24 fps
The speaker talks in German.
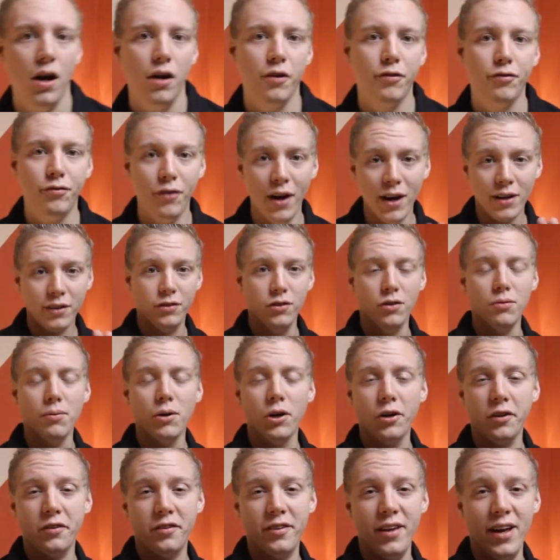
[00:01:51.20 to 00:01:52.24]
Fakt
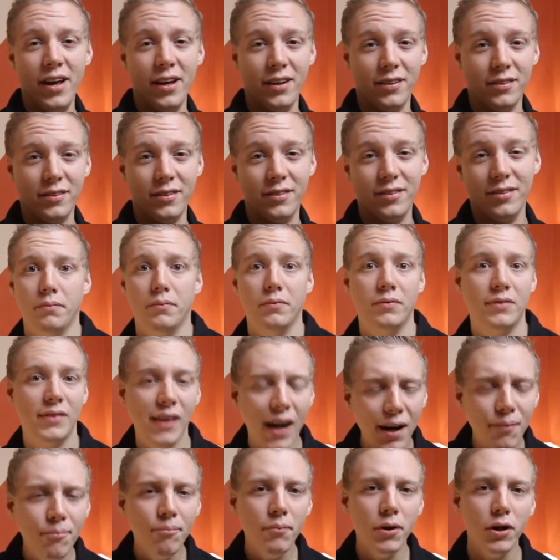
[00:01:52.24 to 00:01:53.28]
Nummer 6.
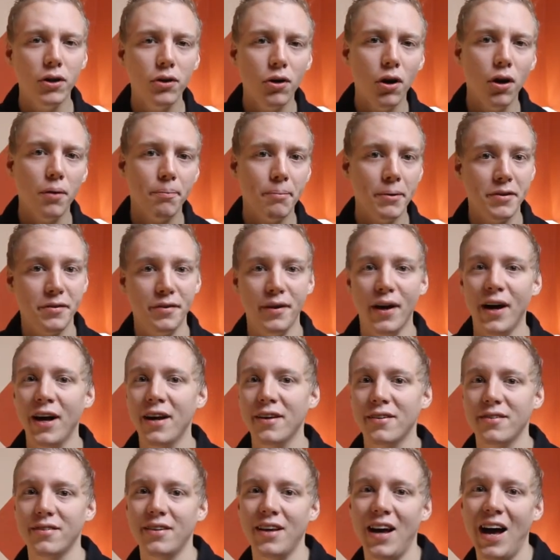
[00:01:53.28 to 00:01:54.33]
Dumbledore
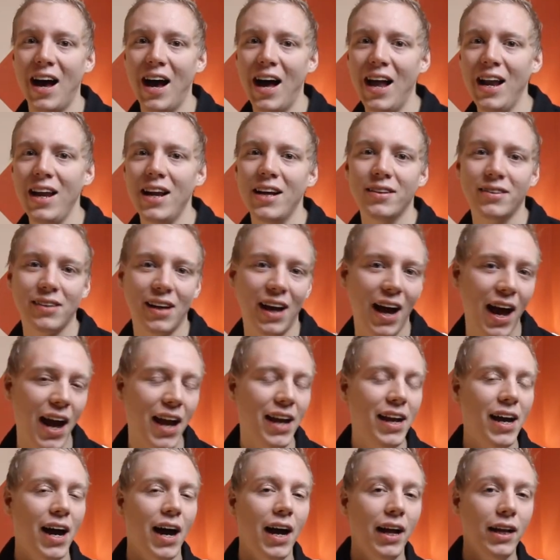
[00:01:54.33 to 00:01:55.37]
besaß alle
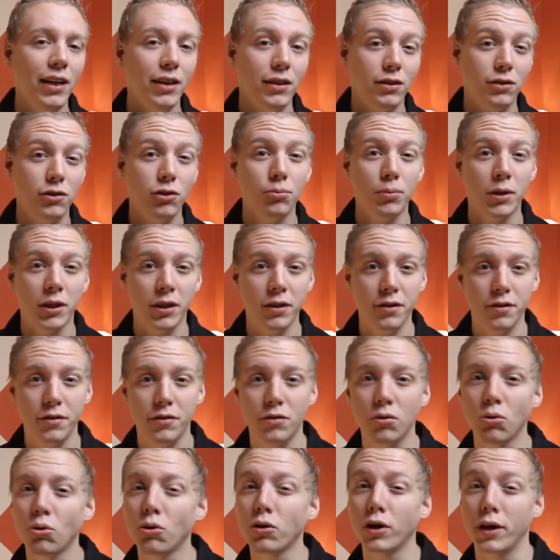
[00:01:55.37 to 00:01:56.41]
drei Heiligtümer
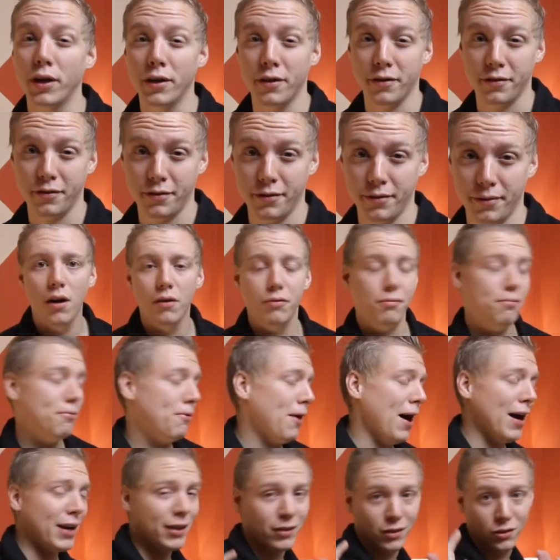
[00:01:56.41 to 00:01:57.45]
des Todes.
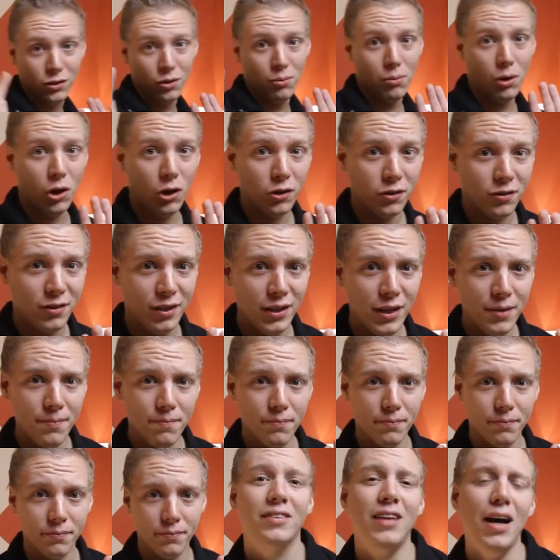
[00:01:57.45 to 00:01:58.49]
Fakt Nummer
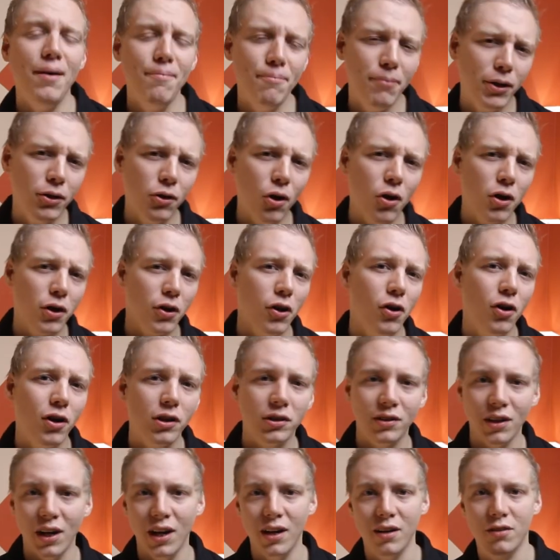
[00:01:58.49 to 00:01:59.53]
7. Dumbledore
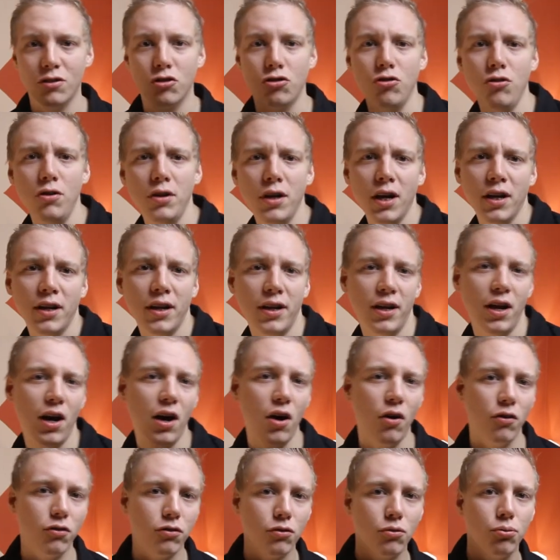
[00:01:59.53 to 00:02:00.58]
gehörte als Schüler dem
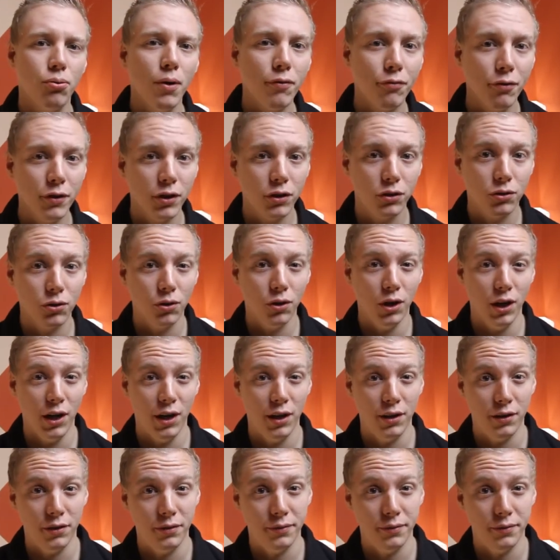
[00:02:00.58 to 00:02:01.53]
Haus Gryffindor an.